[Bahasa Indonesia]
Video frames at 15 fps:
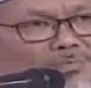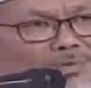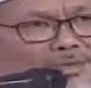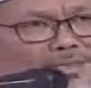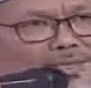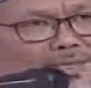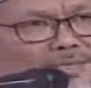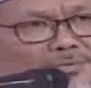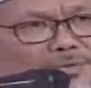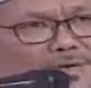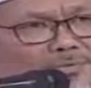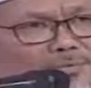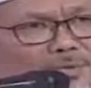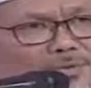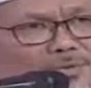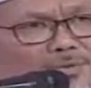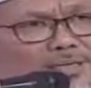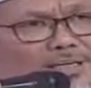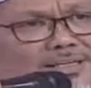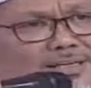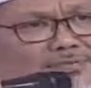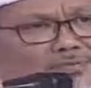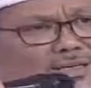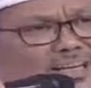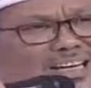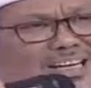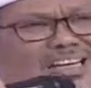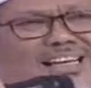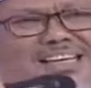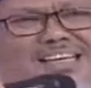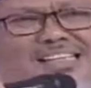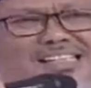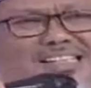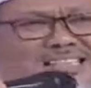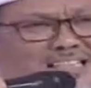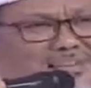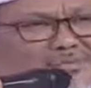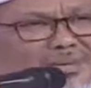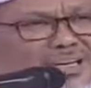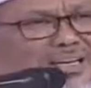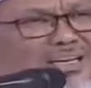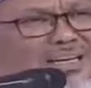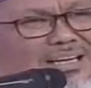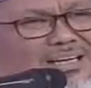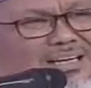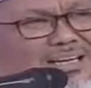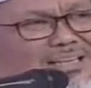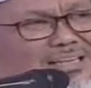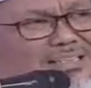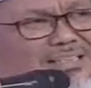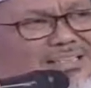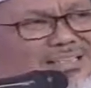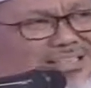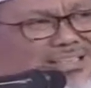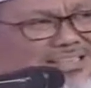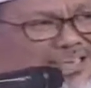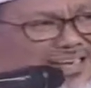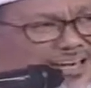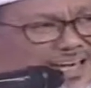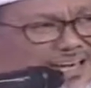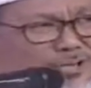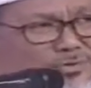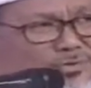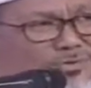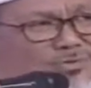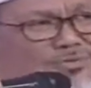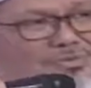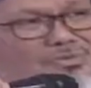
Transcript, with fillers: seperti yang dibilang Profesor Din Samsudin, ini sistemik dan terskenario,